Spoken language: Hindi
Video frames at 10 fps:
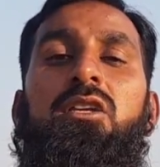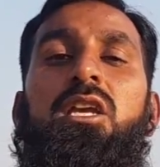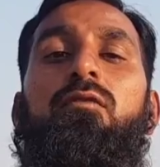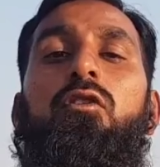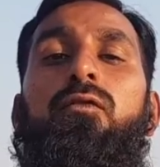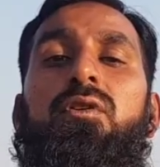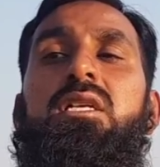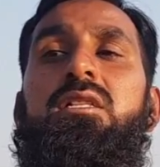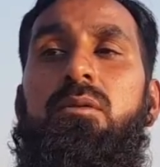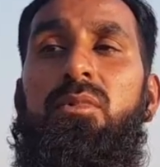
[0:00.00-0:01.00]
या वो
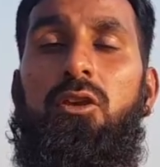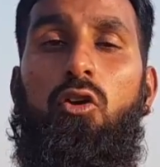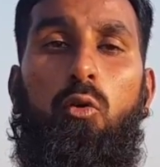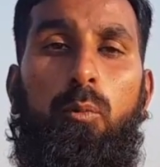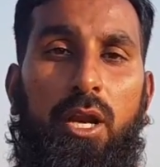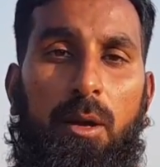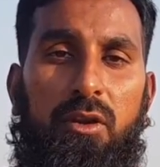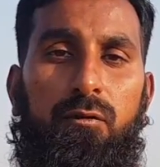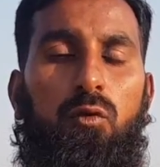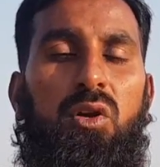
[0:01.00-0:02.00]
फसल ज़मीन के ऊपर
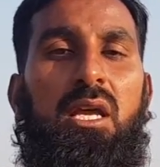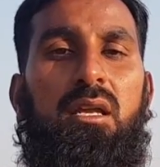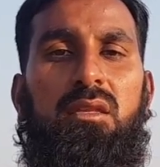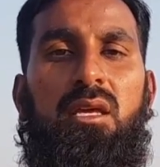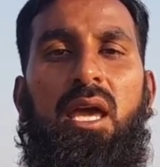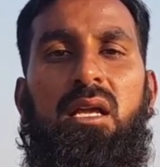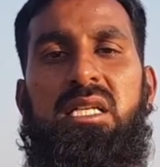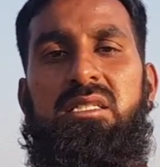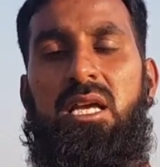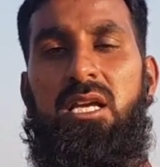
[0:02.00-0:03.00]
अपनी फ्रूटिंग करती है
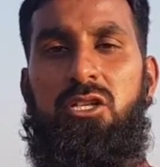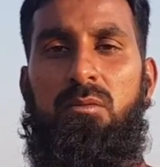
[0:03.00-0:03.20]
जैसे कि